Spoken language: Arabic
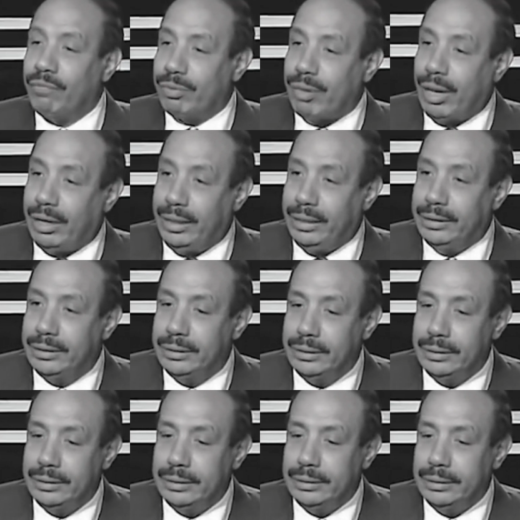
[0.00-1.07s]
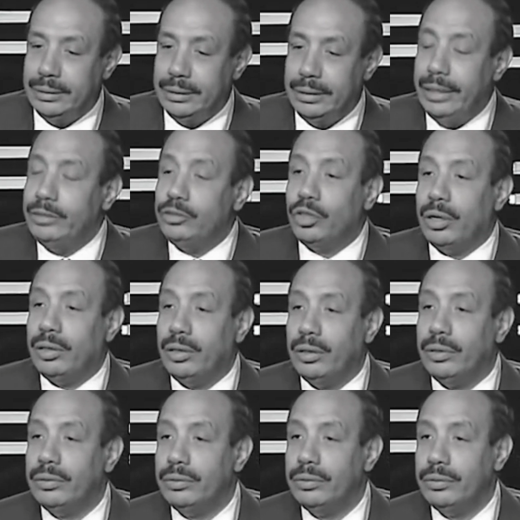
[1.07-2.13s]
في صالحي ليه ان شاء الله